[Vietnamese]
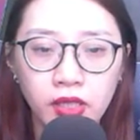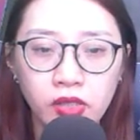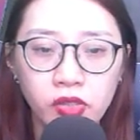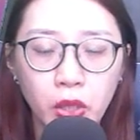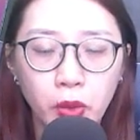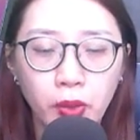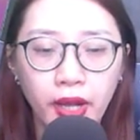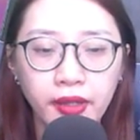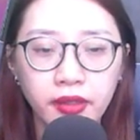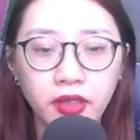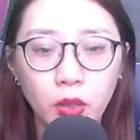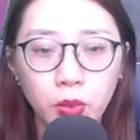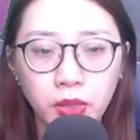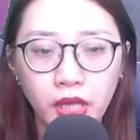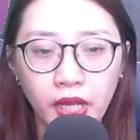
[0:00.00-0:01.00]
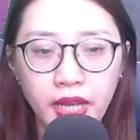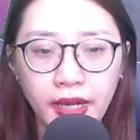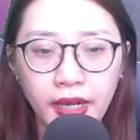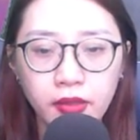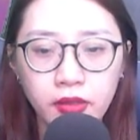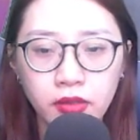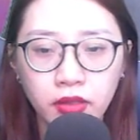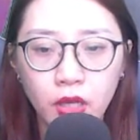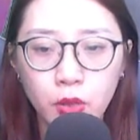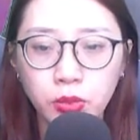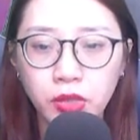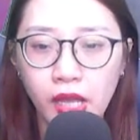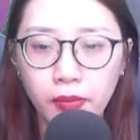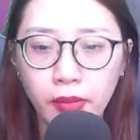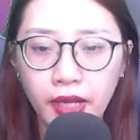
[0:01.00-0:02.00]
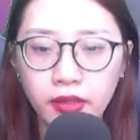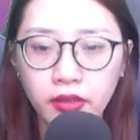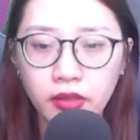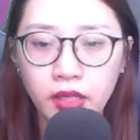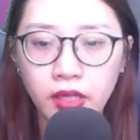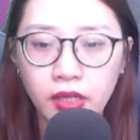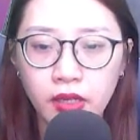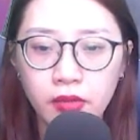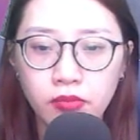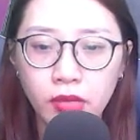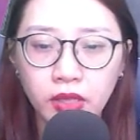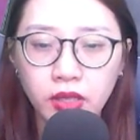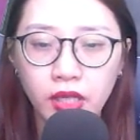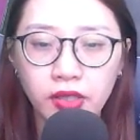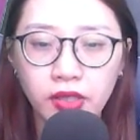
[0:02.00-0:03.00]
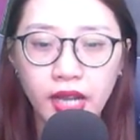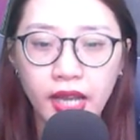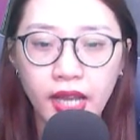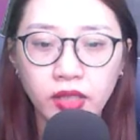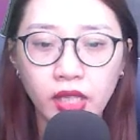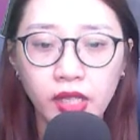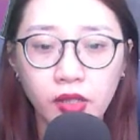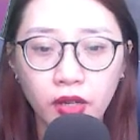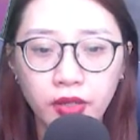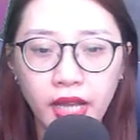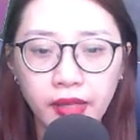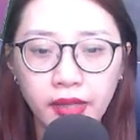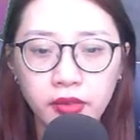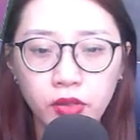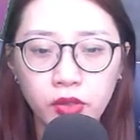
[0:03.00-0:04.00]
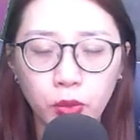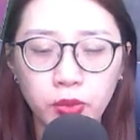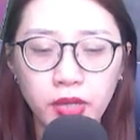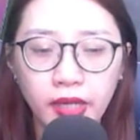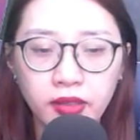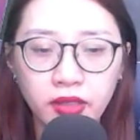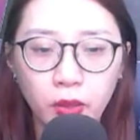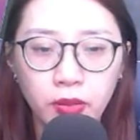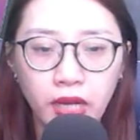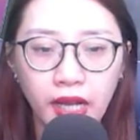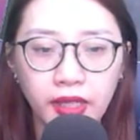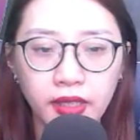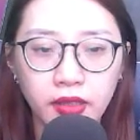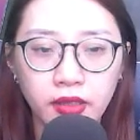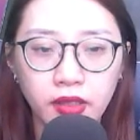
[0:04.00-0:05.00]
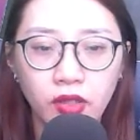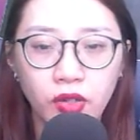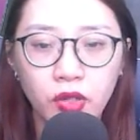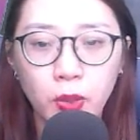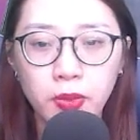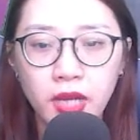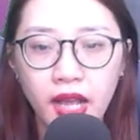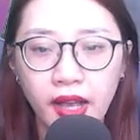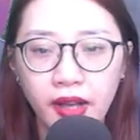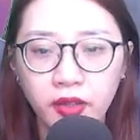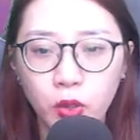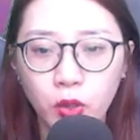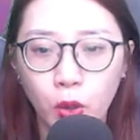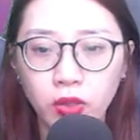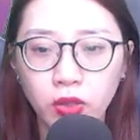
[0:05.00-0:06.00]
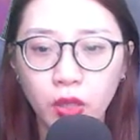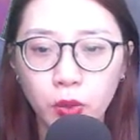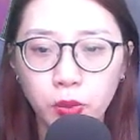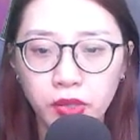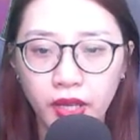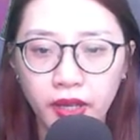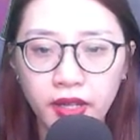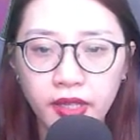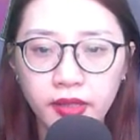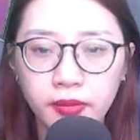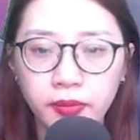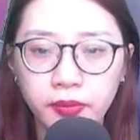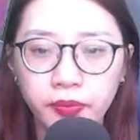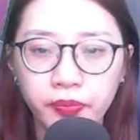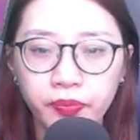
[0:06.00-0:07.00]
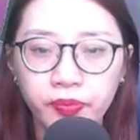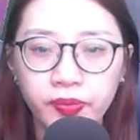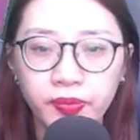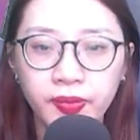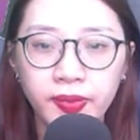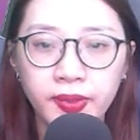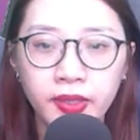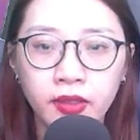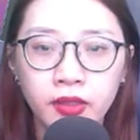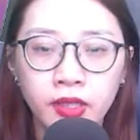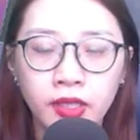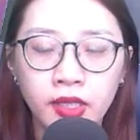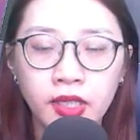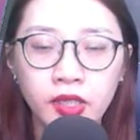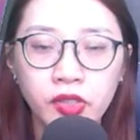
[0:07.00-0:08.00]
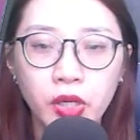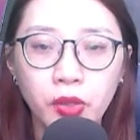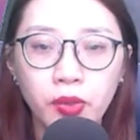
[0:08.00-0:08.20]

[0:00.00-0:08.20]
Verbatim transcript: Triệu Hằng không thể đánh, không thể mắng. Mà thật ra thì con đánh cũng đánh không lại. Đúng là khổ không kể hết. Triệu